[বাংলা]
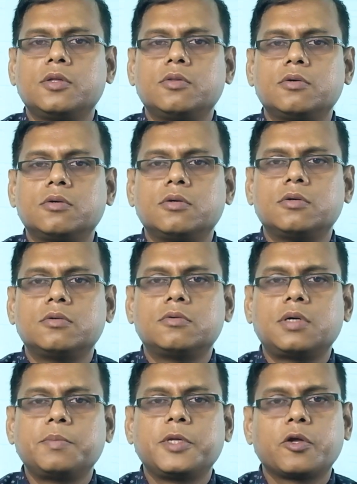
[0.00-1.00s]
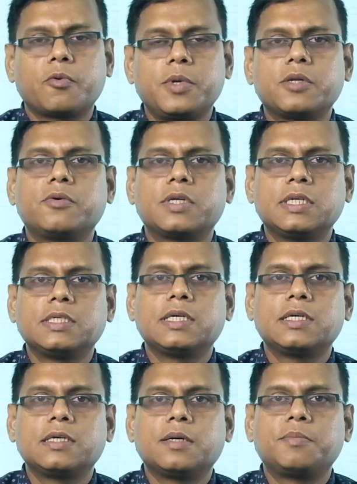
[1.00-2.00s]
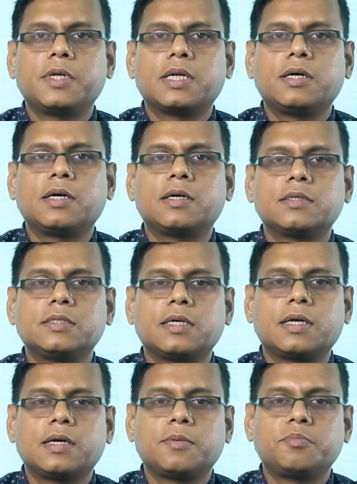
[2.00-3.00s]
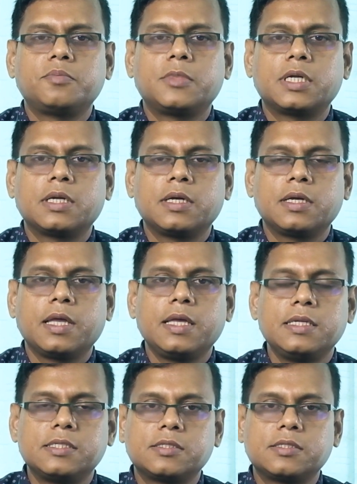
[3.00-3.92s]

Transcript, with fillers: তো আমি রেকমেন্ড করি যে আপনারা যারা মানে, এই